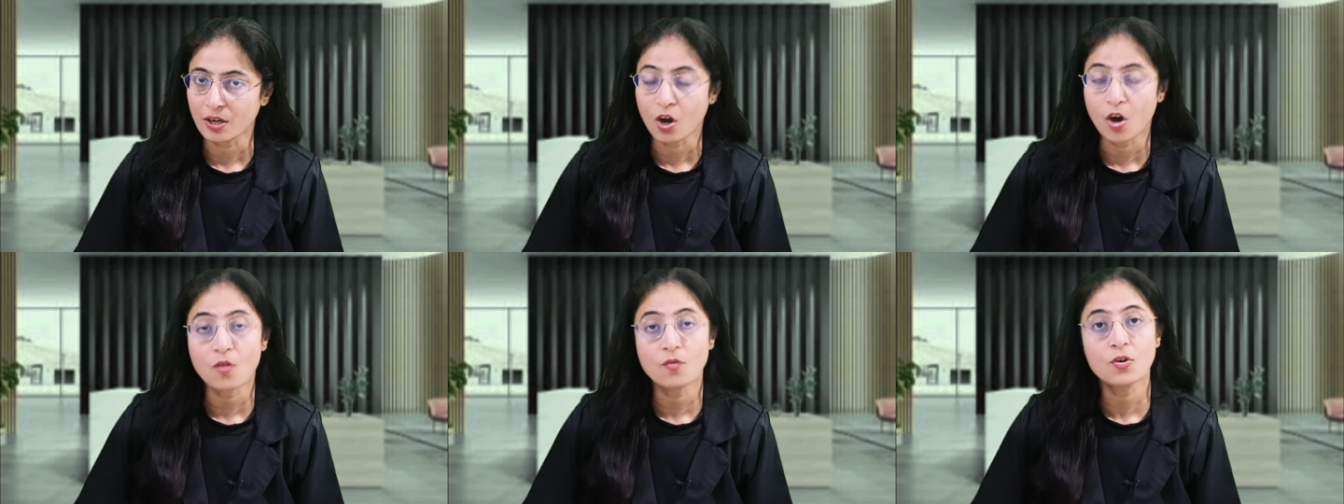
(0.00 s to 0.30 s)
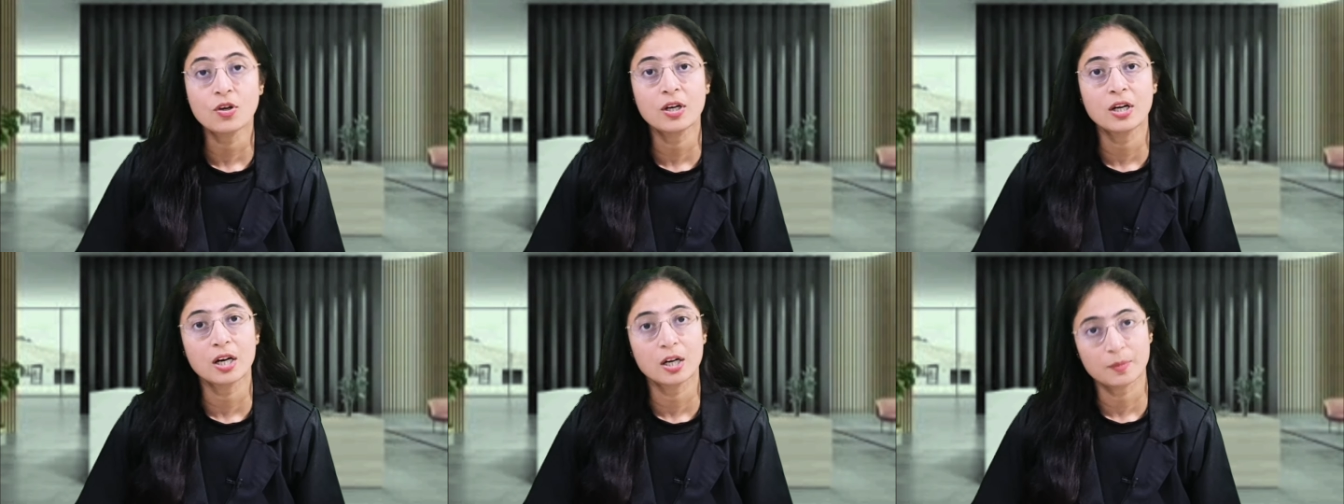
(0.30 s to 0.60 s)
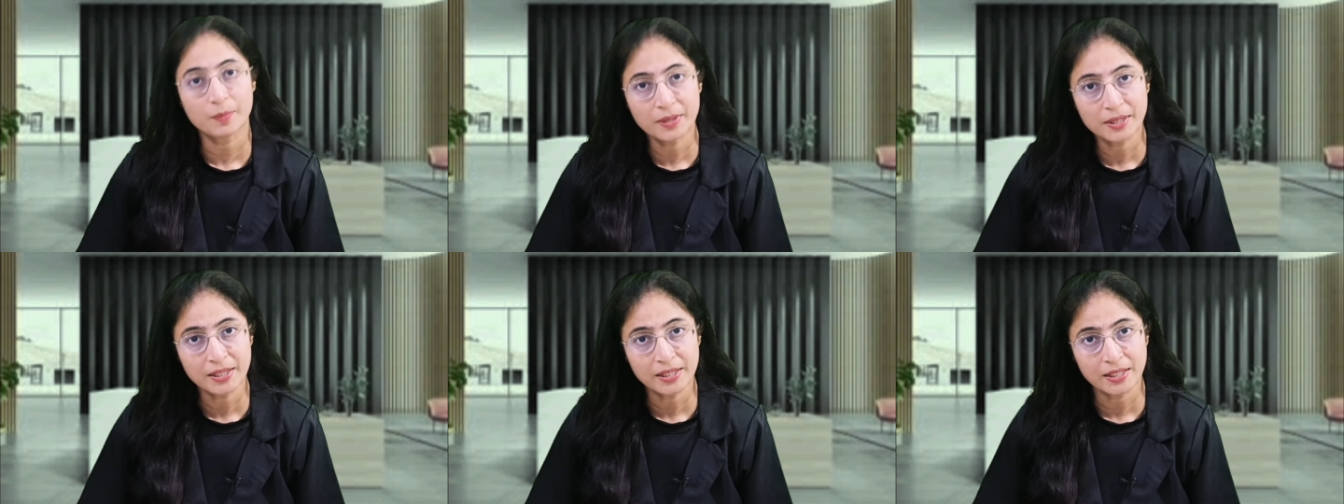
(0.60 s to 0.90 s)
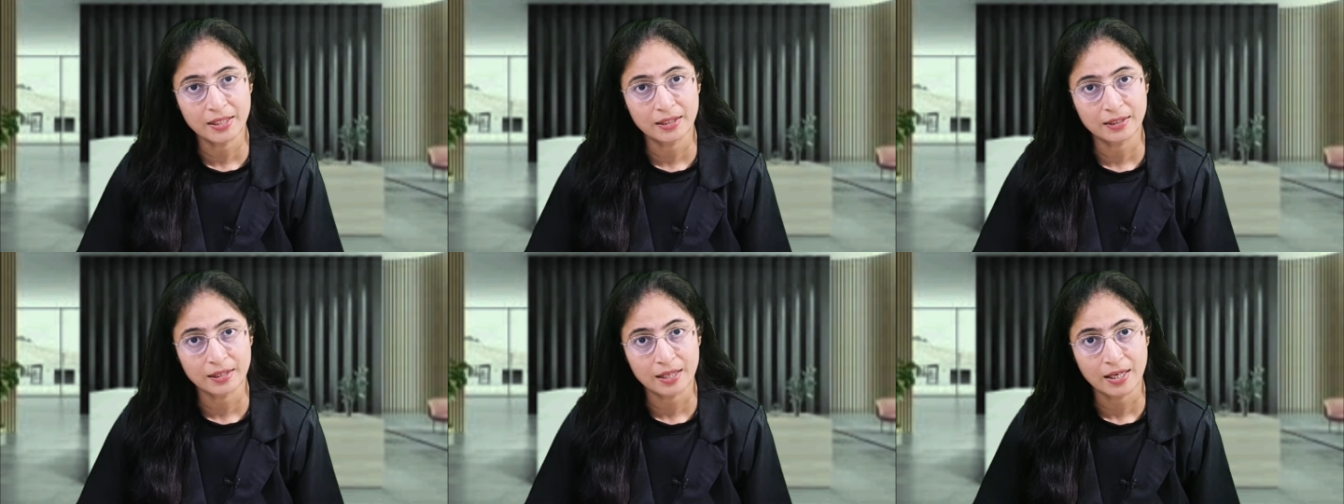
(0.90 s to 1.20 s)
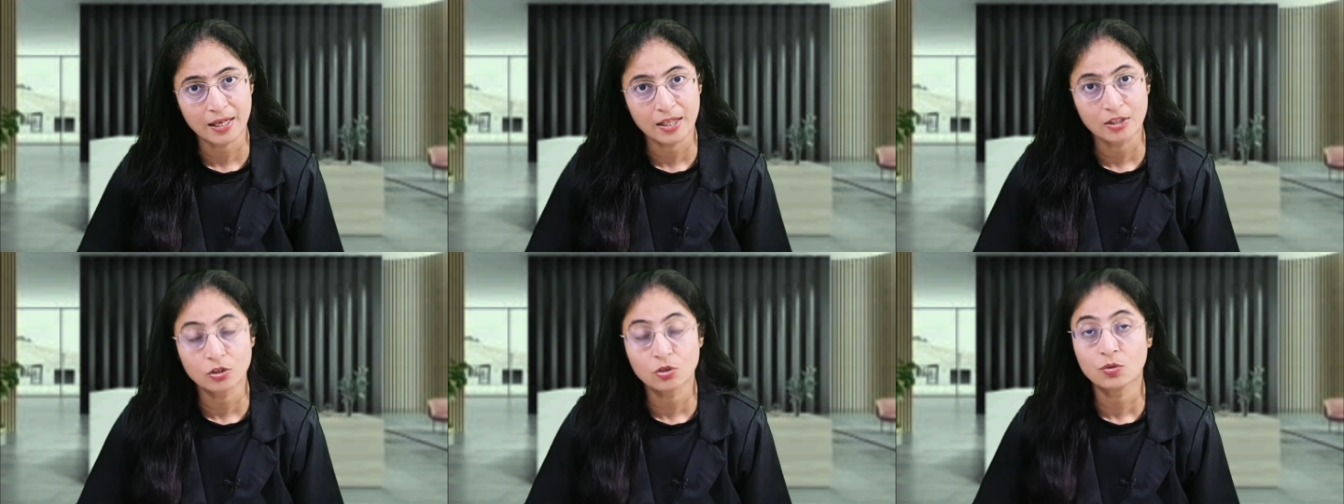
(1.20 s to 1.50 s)
और वो गड़बड़ निकलता
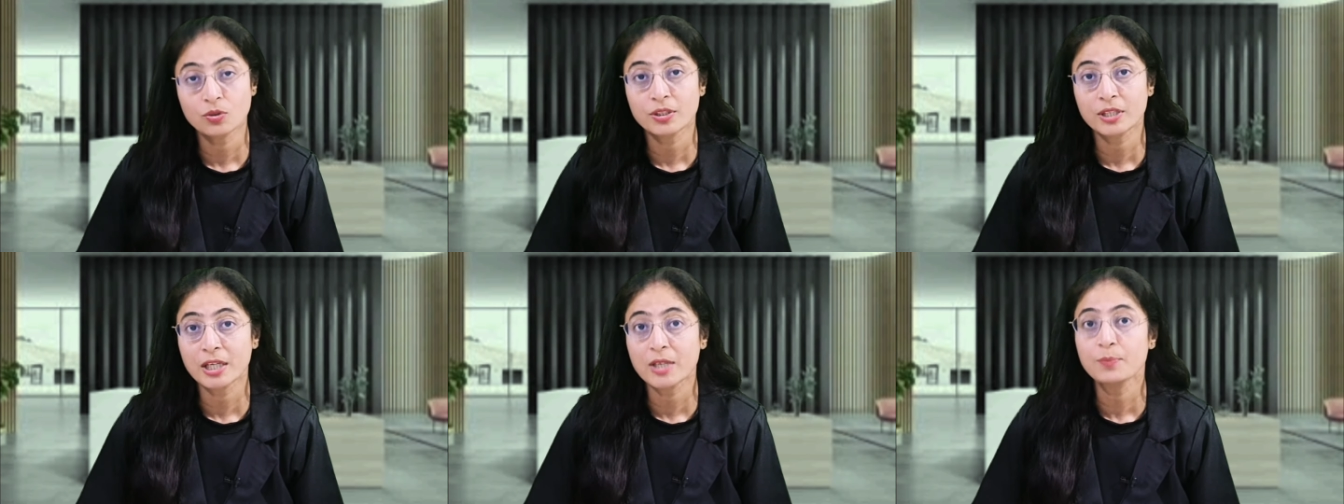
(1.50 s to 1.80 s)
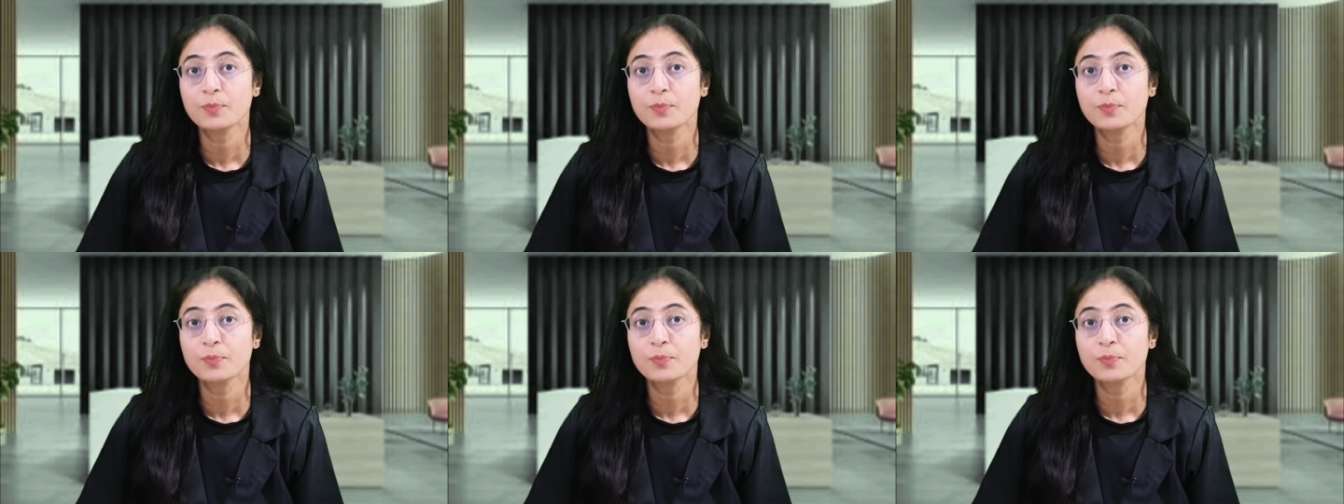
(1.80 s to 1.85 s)
है तो यही